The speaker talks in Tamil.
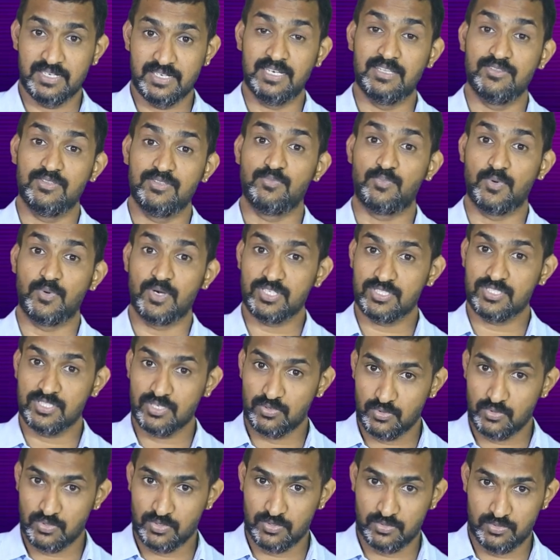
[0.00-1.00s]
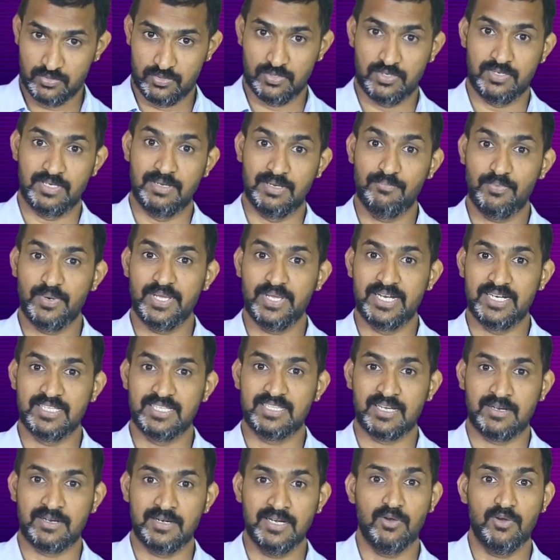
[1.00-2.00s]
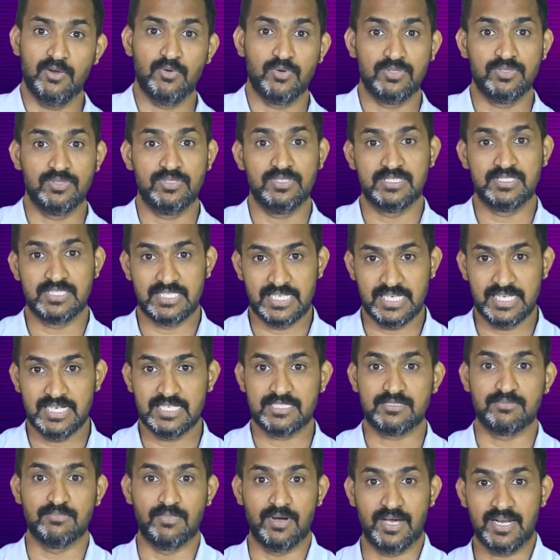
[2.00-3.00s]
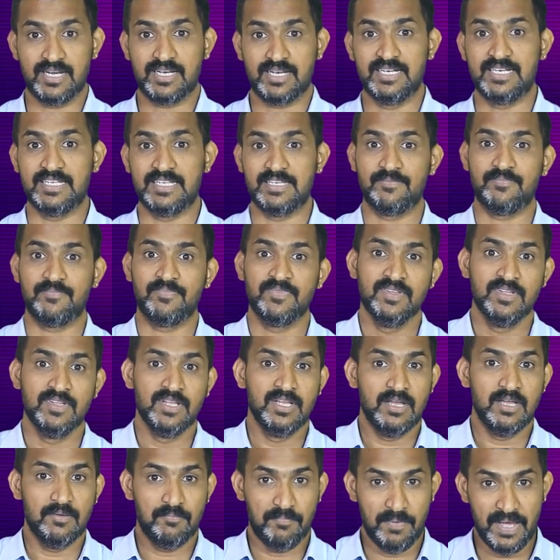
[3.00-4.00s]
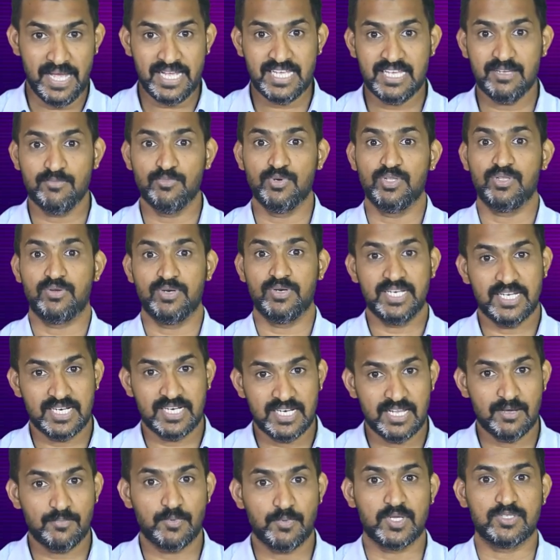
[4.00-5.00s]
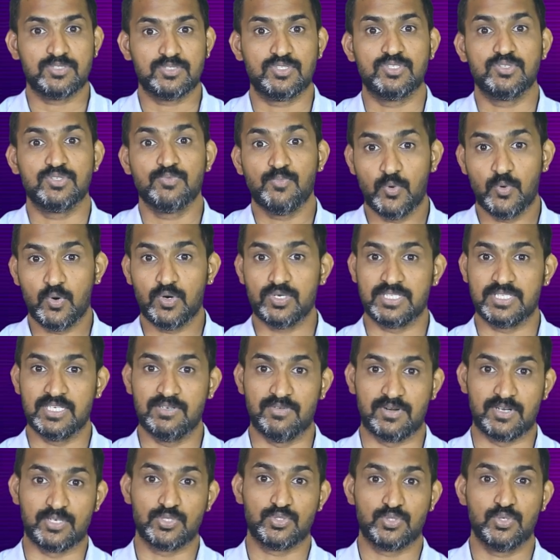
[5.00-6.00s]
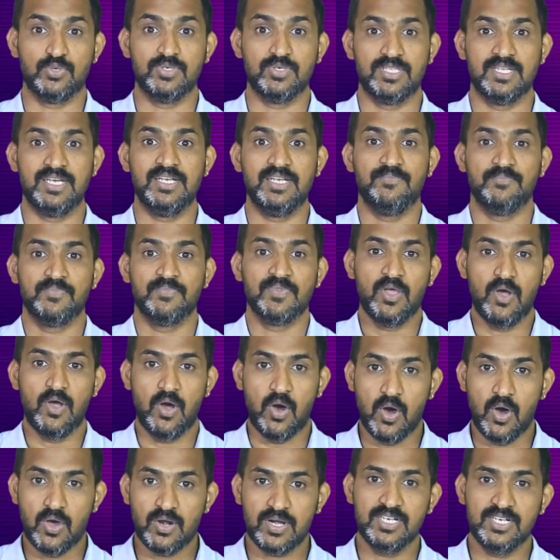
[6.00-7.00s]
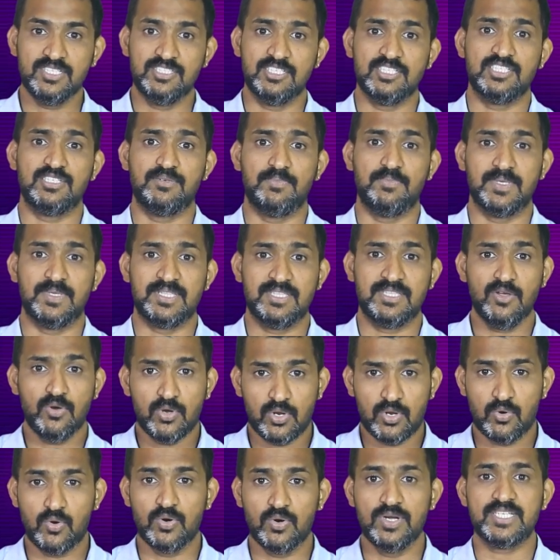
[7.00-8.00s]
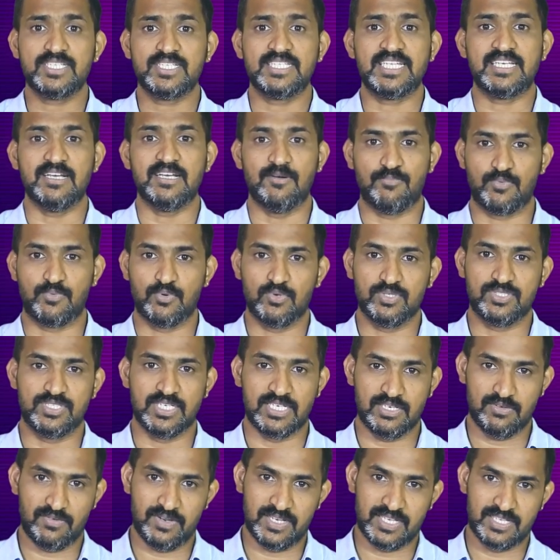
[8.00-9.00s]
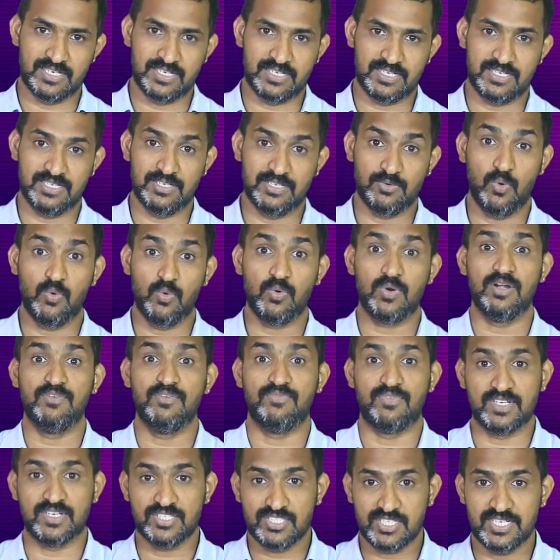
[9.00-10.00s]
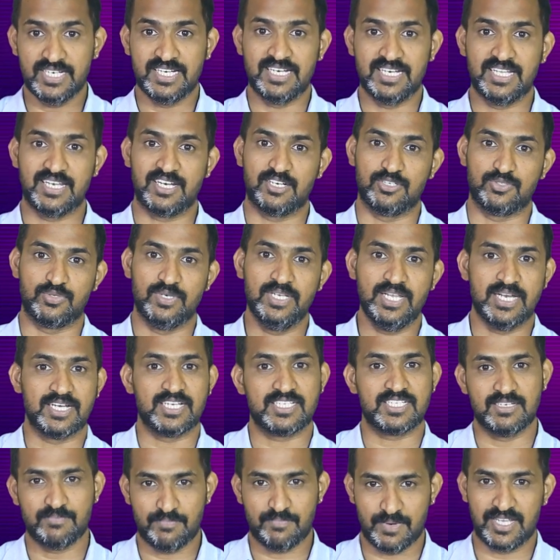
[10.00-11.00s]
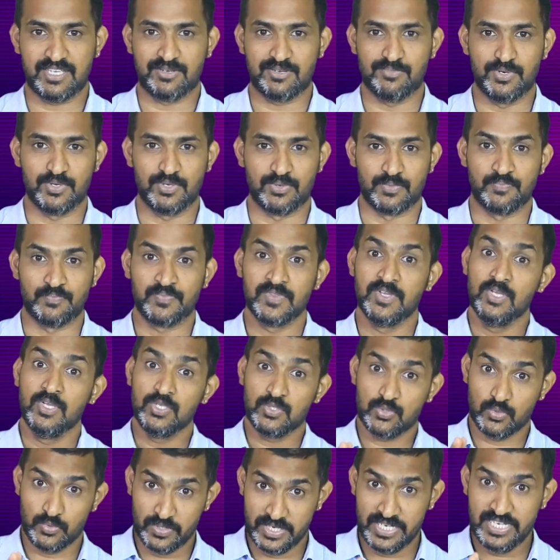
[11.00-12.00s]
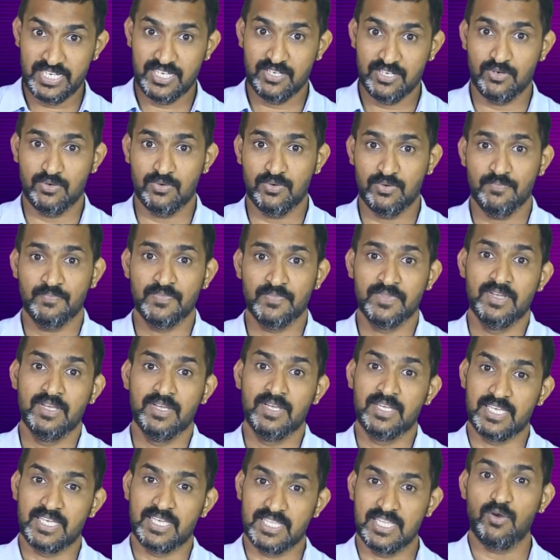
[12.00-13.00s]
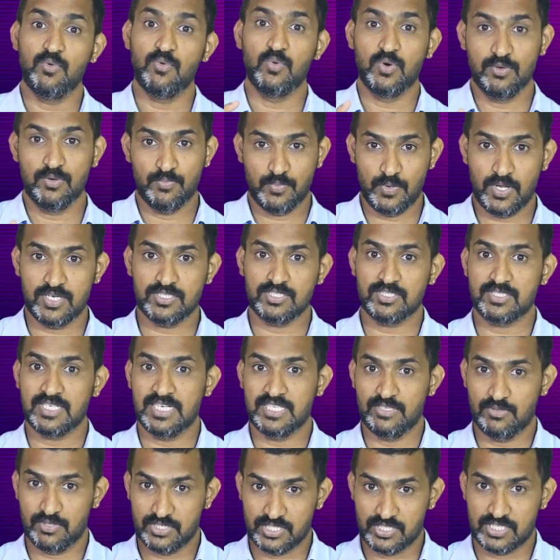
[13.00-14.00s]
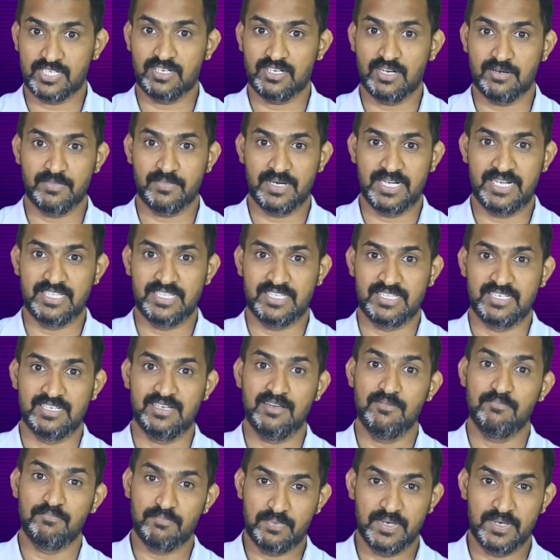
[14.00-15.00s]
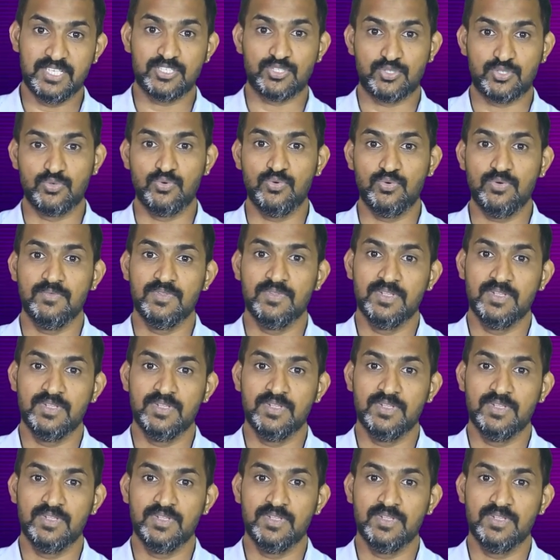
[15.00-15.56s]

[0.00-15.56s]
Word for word: இல்லை இந்த ப்ரொடக்ஷனுக்கு ஒரு ஒரு எம்ப்ளாயி எடுத்தாங்கன்னா அவர் வந்து சேல்ஸ் மார்க்கெட்டிங் பேக்கிங் முதற்கொண்டு எல்லா ப்ராசஸும் போக செய்வாங்க ஸோ தட் ஆர்கனைசேஷன் பார்த்தீங்கன்னா ஒரு ஹோலிஸ்டிக் அப்ரோச் என்னவா இருக்குது ஓவரால் ஃபங்க்ஷன் என்ன இருக்குன்னு சொல்லி அண்டர்ஸ்டாண்ட் பண்ணிக்க முடியும் ஸோ நீங்களும் ஏதாவது ஒரு ப்ராசஸில் இது ஒரு ஸ்டிக் ஆன் பண்ணிட்டு இருந்தீங்கன்னா ப்ளீஸ் டூ